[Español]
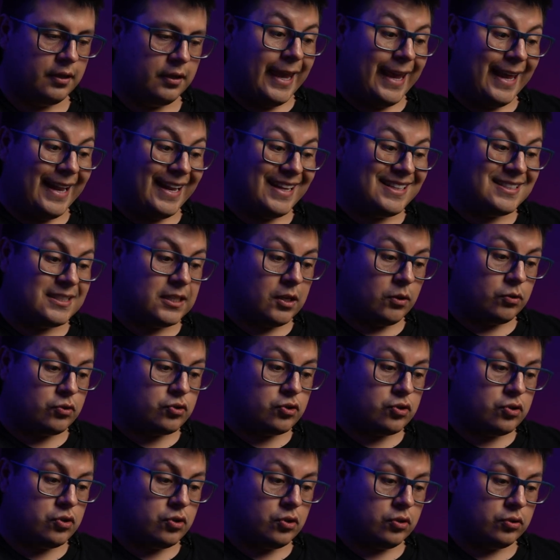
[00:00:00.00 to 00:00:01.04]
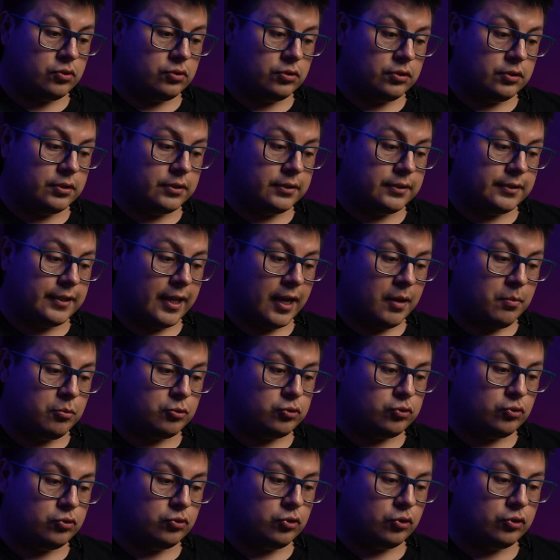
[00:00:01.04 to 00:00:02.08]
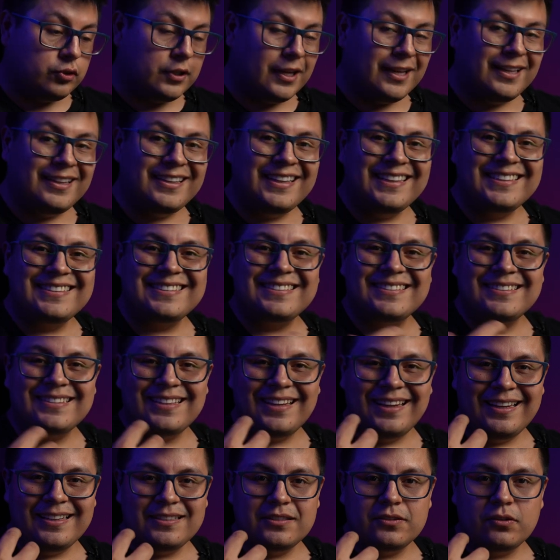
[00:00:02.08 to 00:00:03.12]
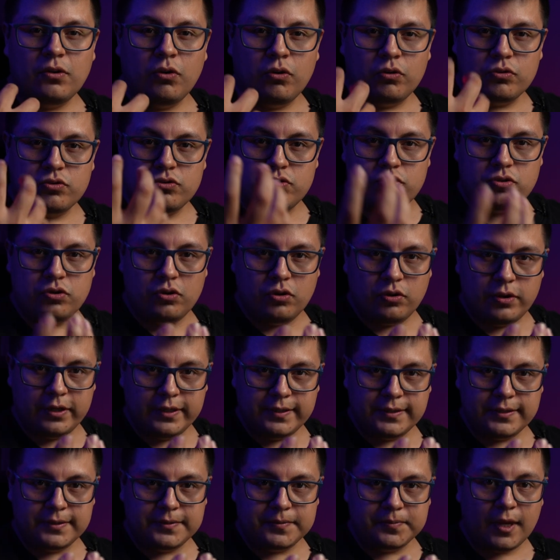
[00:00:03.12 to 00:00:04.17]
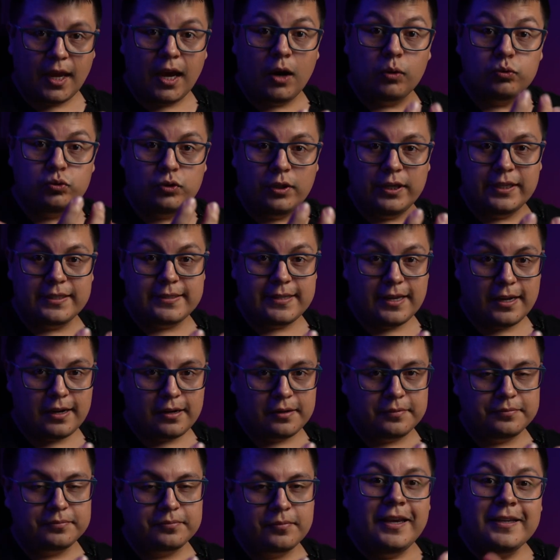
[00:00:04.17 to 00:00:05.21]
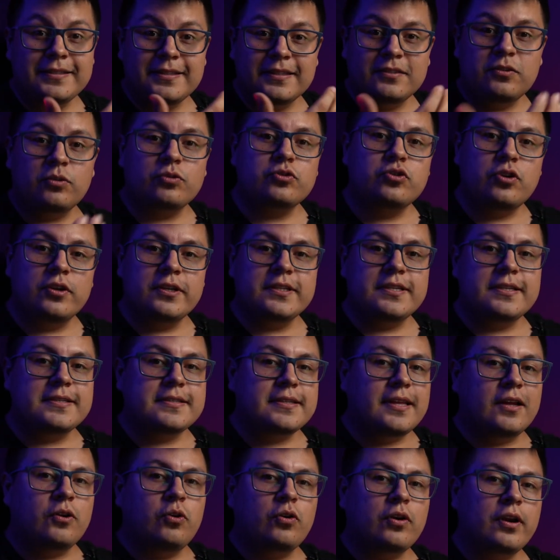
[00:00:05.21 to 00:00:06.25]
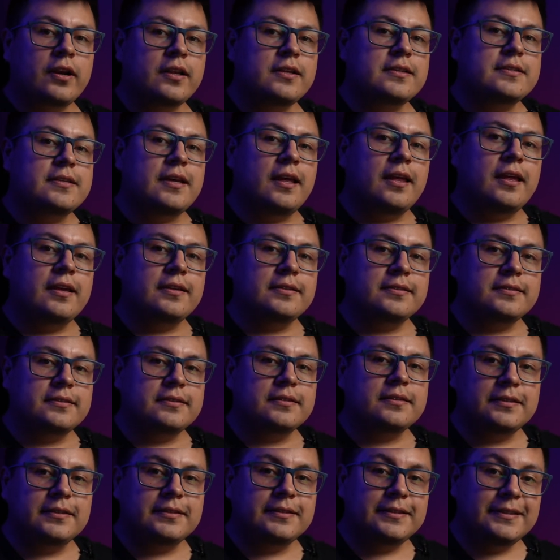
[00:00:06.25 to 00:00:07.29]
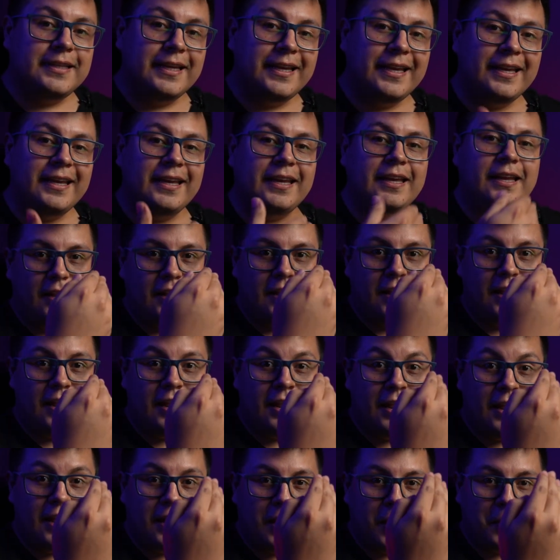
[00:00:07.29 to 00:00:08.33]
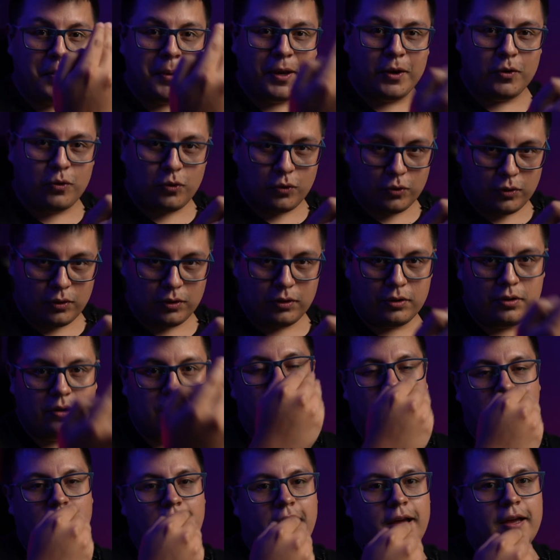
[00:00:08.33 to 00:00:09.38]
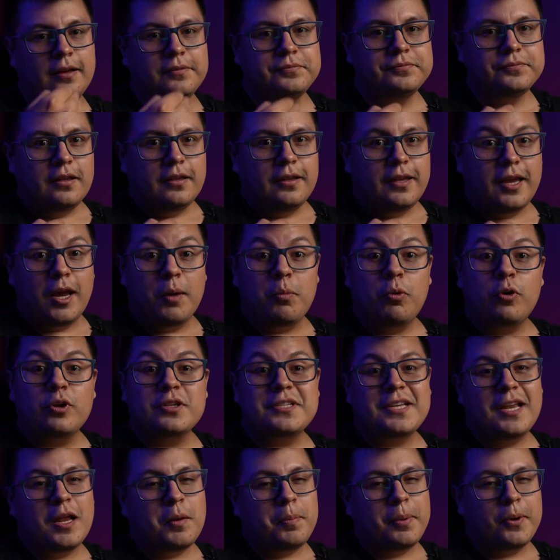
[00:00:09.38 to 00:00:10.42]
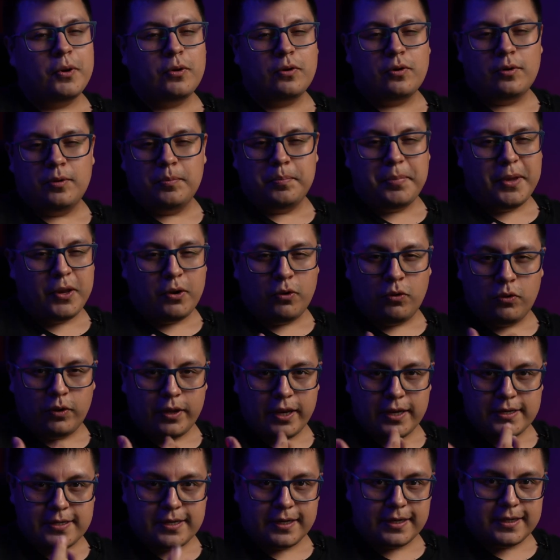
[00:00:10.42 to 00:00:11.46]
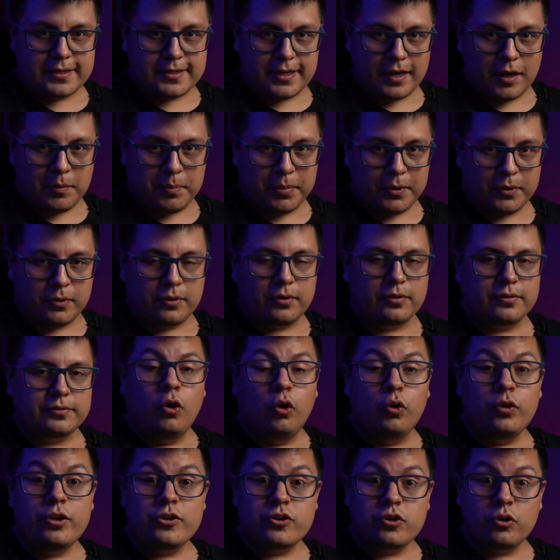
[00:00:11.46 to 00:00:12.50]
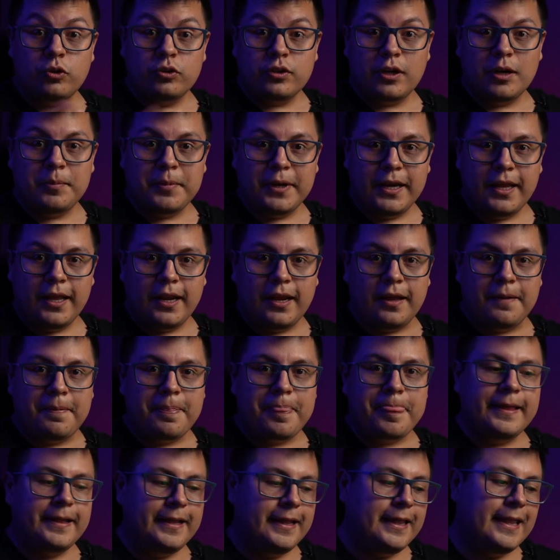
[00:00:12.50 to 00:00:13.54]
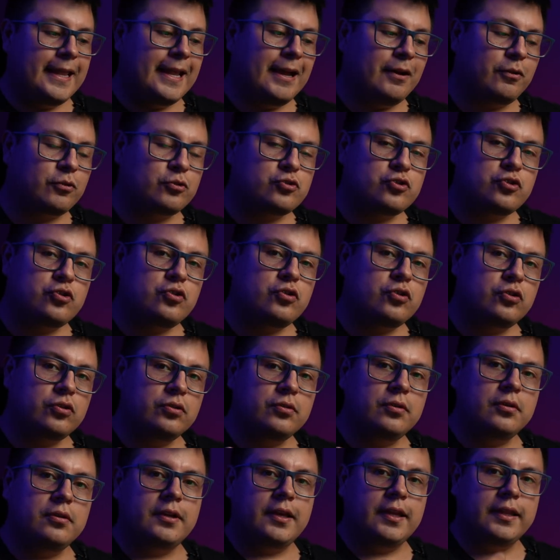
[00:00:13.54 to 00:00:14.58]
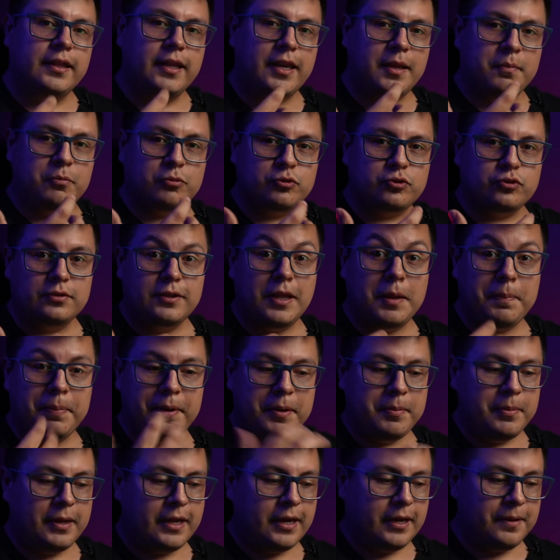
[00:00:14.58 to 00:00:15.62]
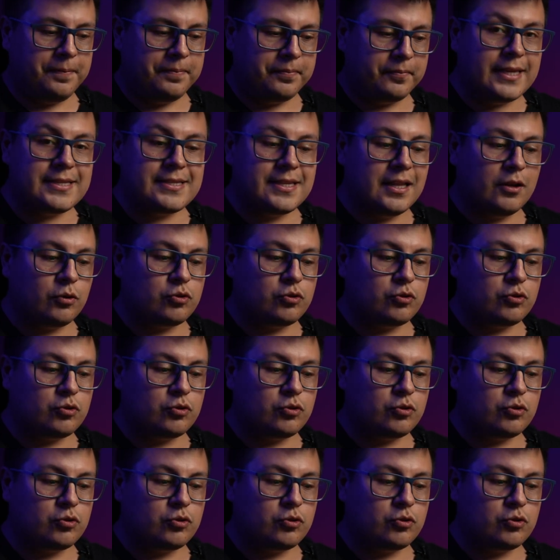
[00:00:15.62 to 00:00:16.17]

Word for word: En esta opción tenemos un total de seis opciones a utilizar. Estas opciones están organizadas de la mejor a, digámoslo así, la peor, pero no quiere decir que sea la peor. O dicho de otra manera, la opción que tenemos de primera es la